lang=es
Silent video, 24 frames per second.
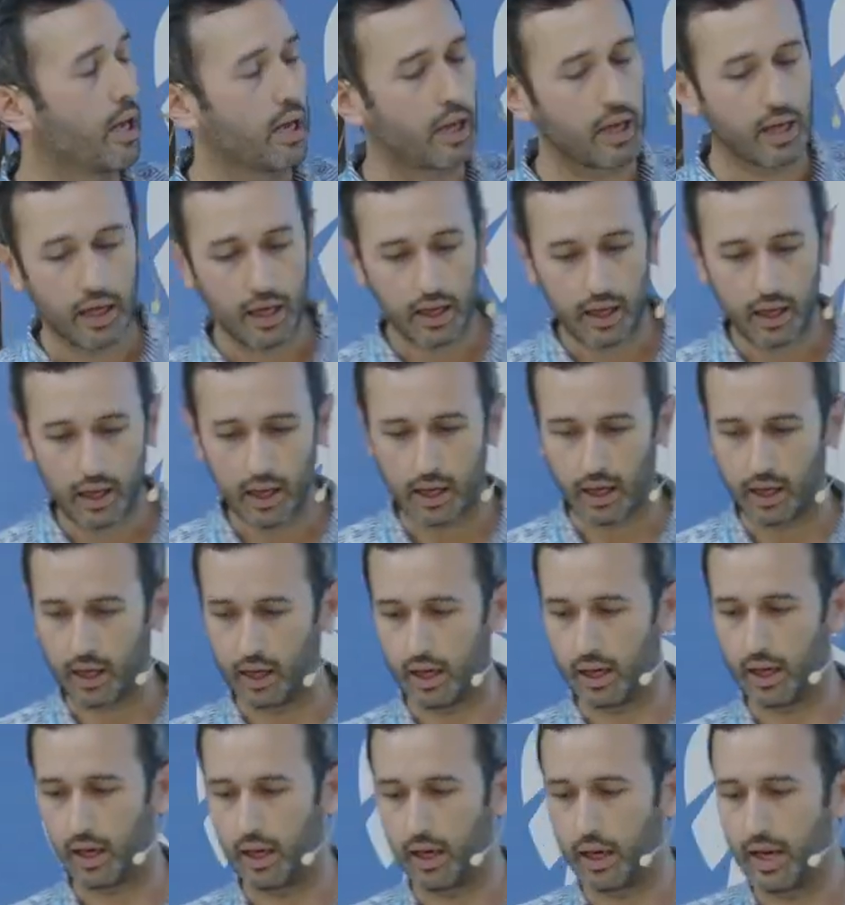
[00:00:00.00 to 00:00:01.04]
y
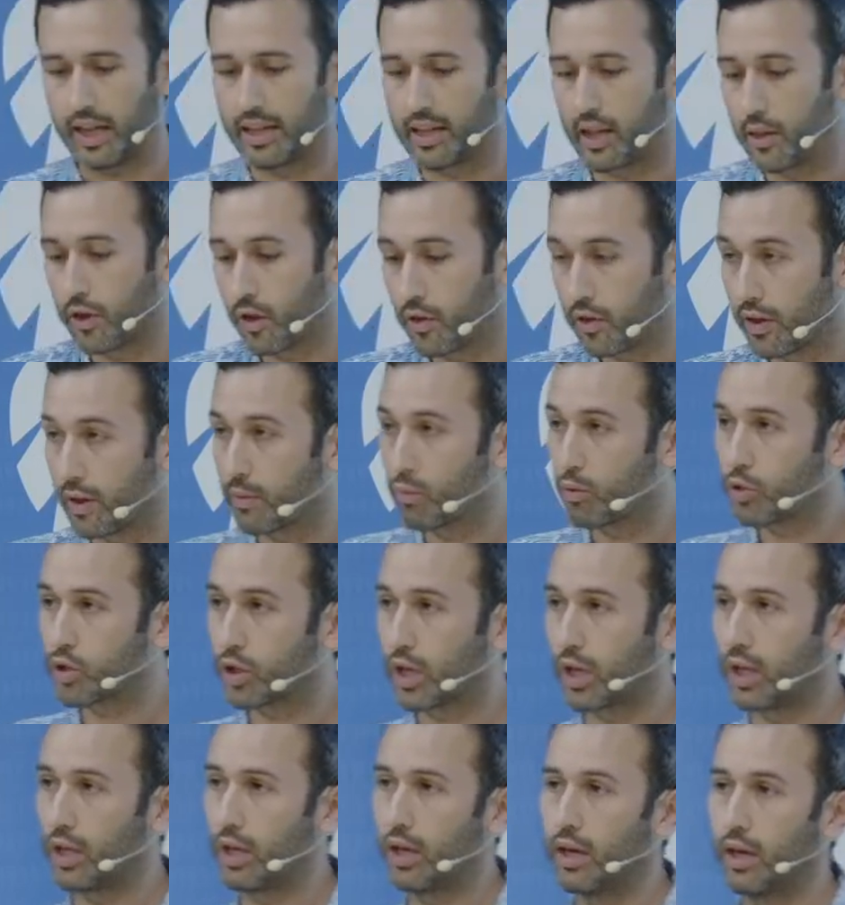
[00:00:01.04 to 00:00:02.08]
eh, la intención de
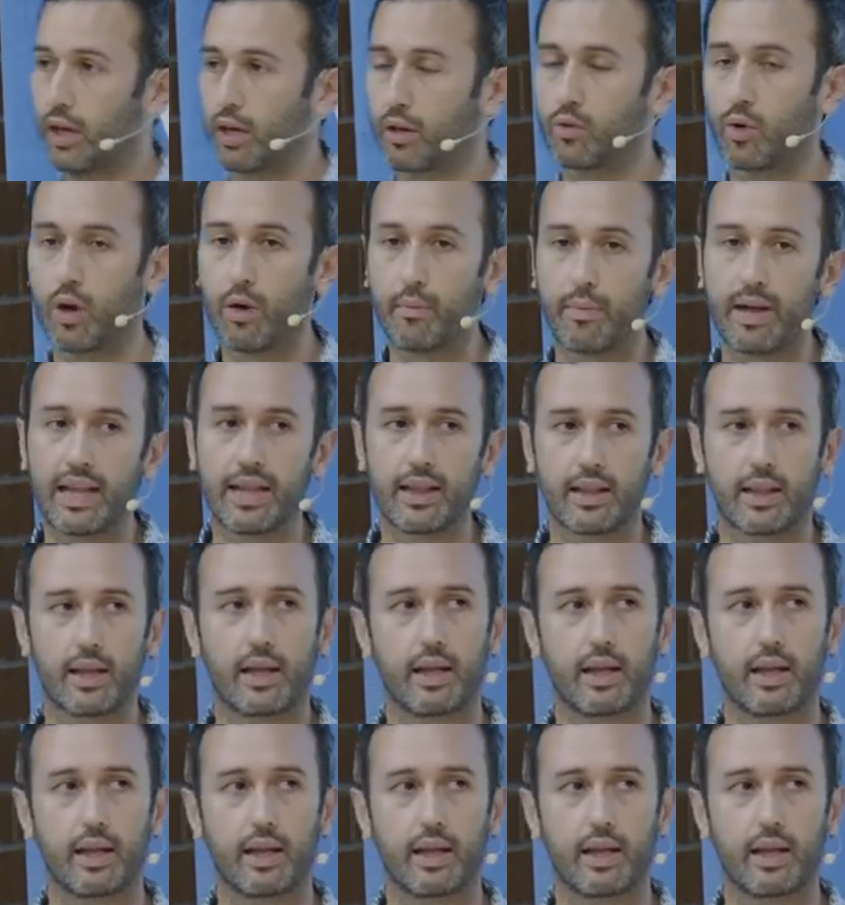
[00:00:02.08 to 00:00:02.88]
búsqueda actualmente